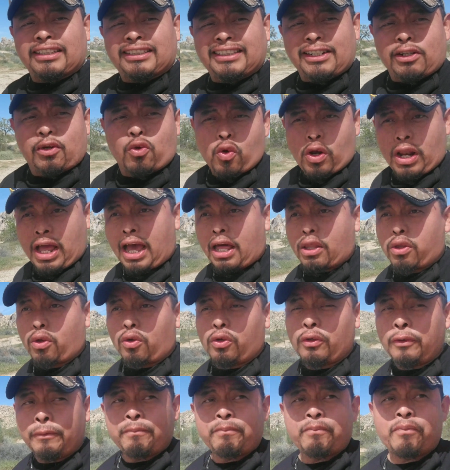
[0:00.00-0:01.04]

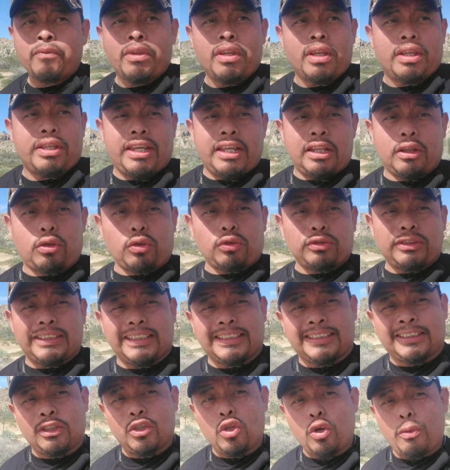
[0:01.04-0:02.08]
circulado y
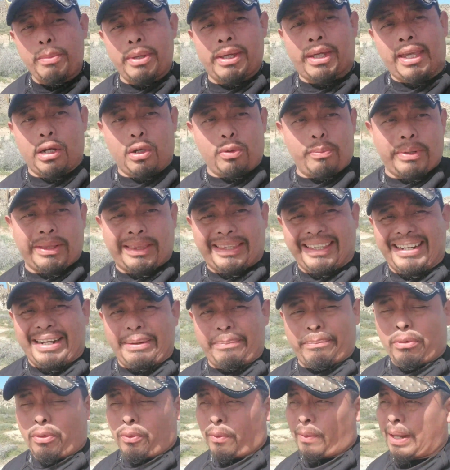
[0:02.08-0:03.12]
entonces no me quiero meter a
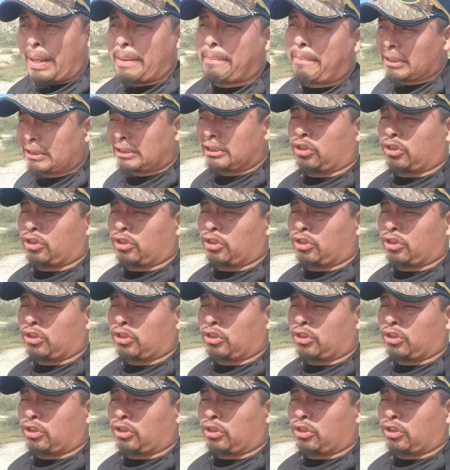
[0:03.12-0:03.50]
problemas.